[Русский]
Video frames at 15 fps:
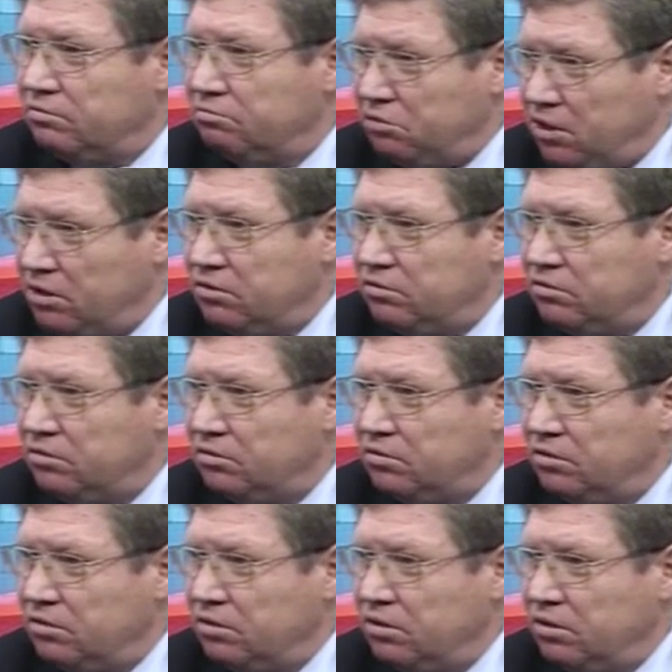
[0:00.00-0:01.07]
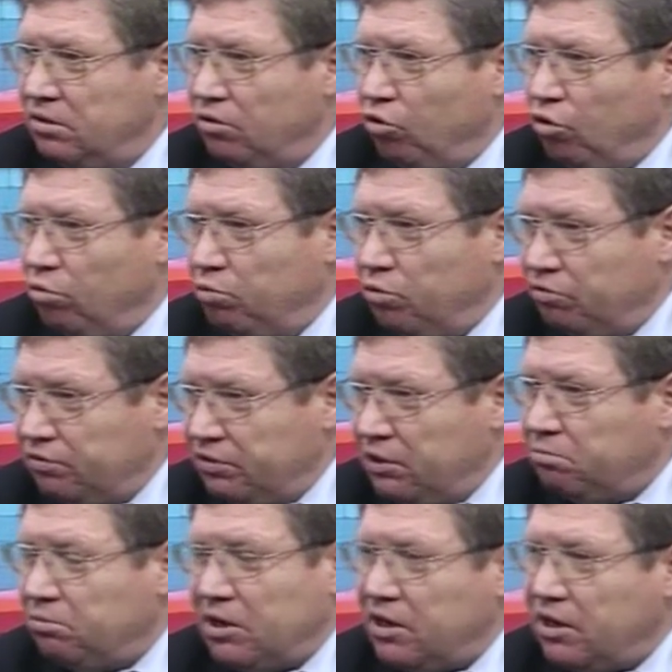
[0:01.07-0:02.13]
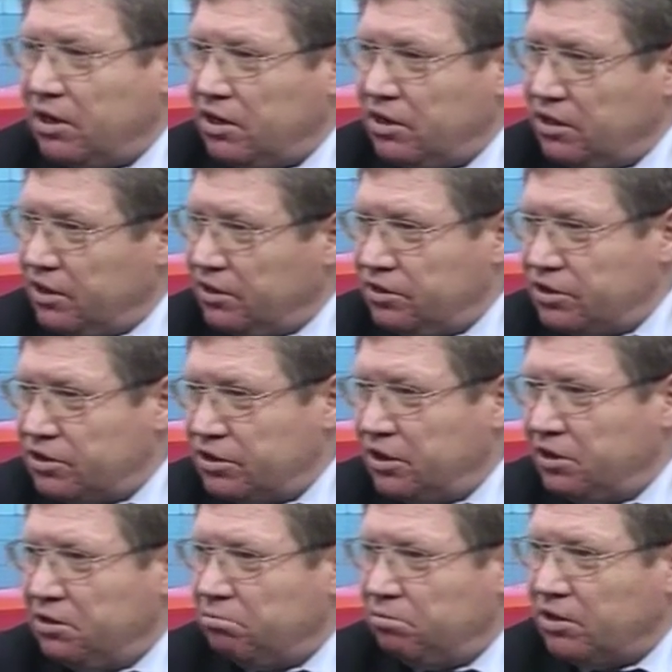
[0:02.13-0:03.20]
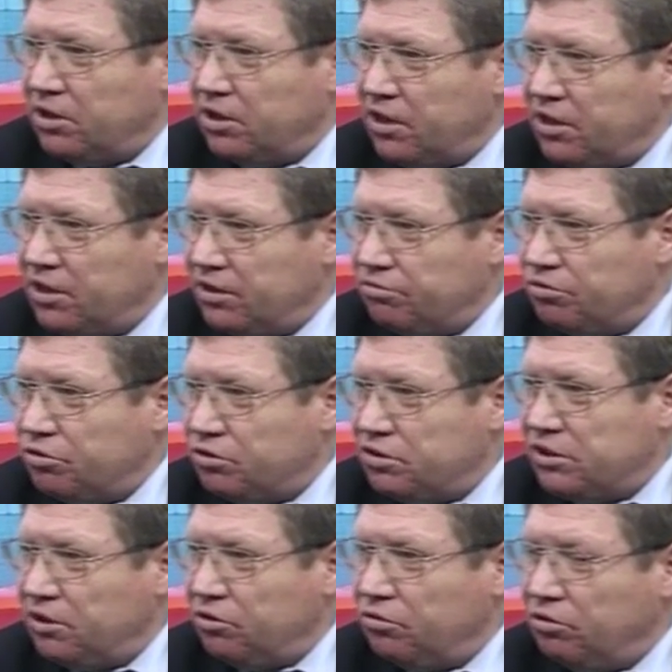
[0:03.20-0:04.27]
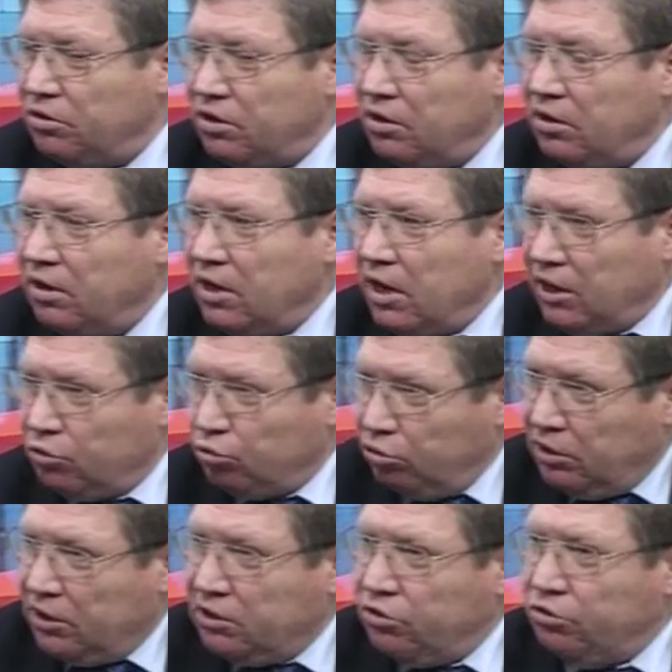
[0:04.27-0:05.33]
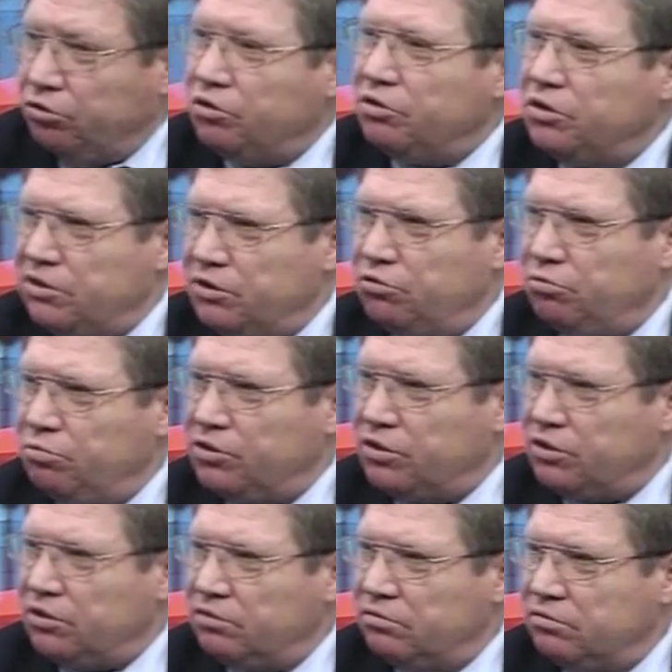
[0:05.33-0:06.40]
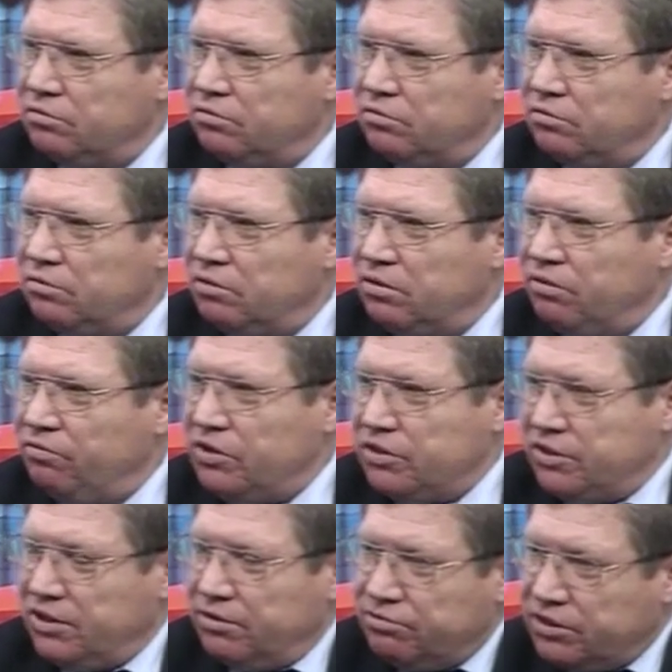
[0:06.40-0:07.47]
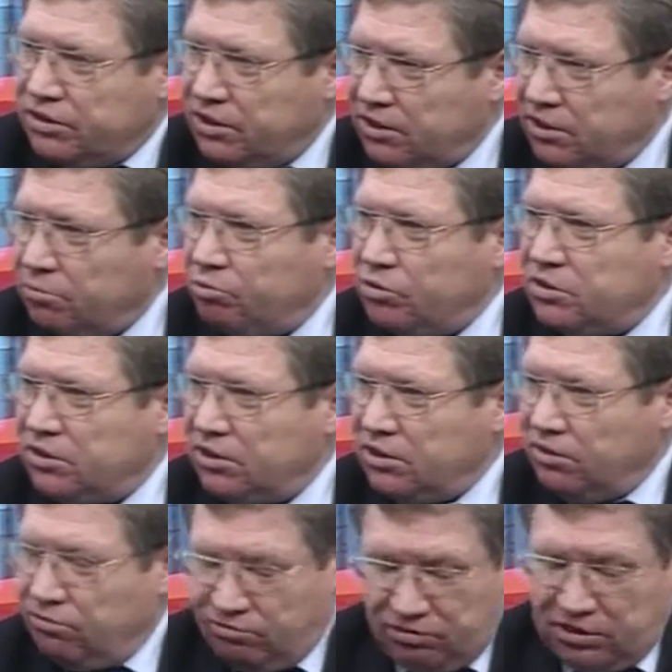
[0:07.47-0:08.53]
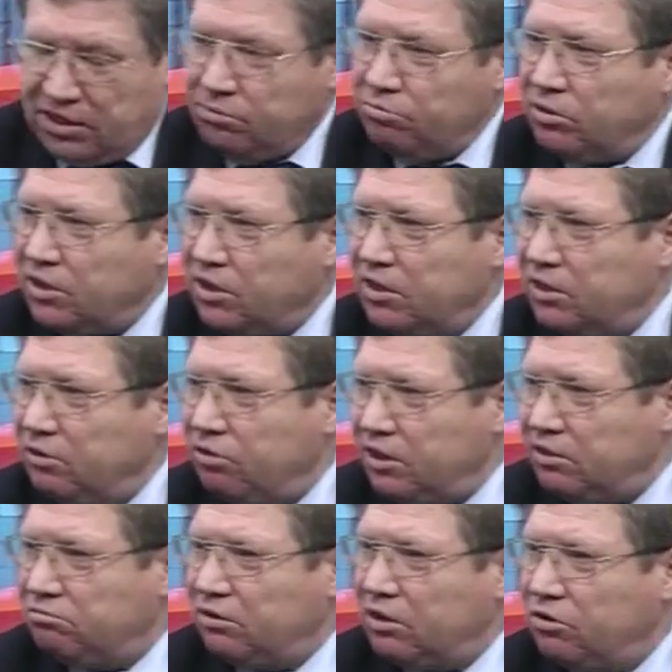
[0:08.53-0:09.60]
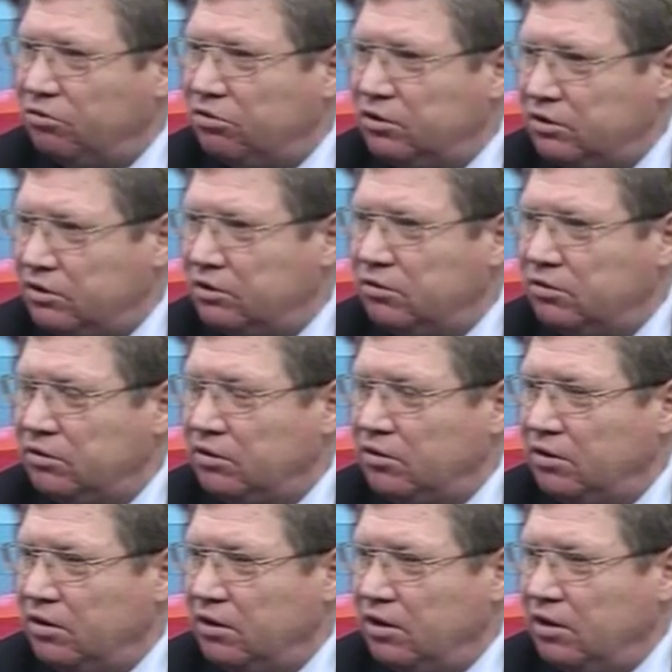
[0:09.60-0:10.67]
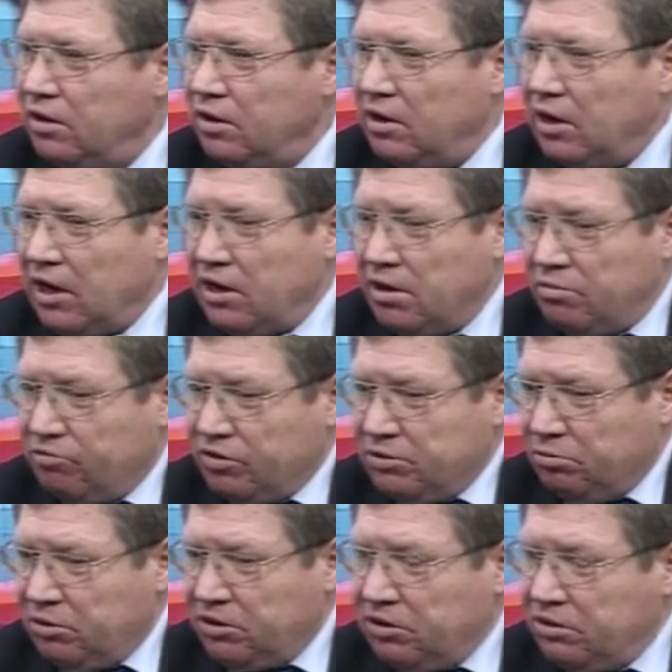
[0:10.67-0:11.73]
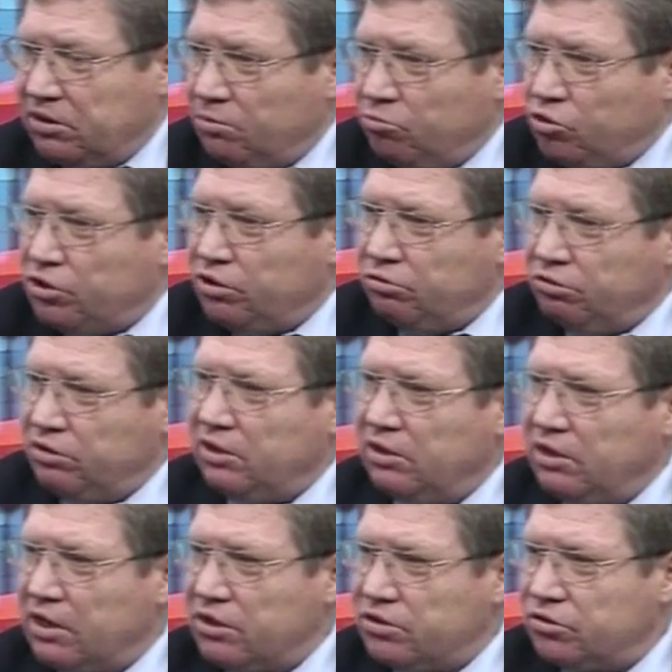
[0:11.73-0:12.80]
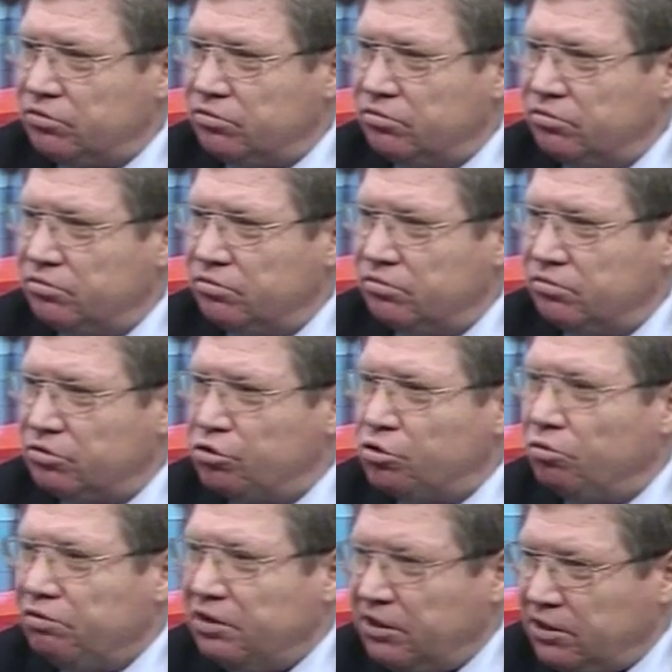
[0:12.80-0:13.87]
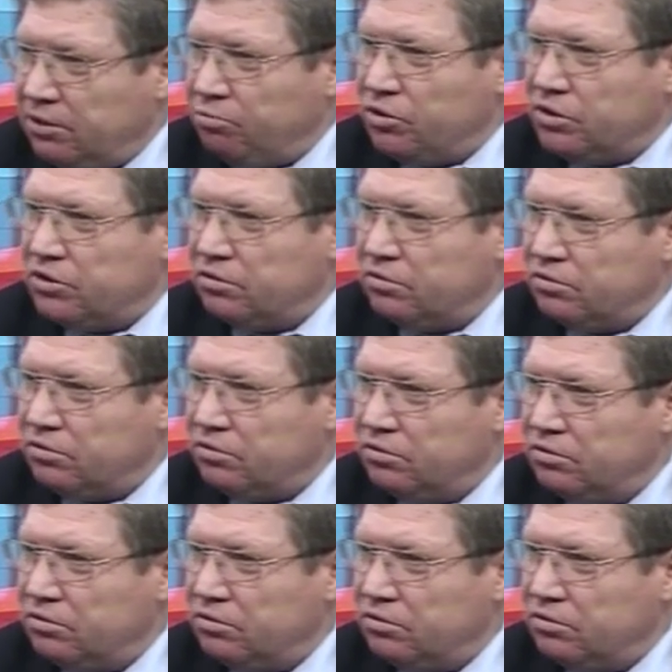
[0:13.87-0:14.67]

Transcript: да? Обувь неплохая, одежда неплохая и все остальное. Откуда она идет? Из-за рубежа. Везде все написаны в лейбах, как говорят в народе, да? А возьмите таможенную декларацию. Что в ней написано?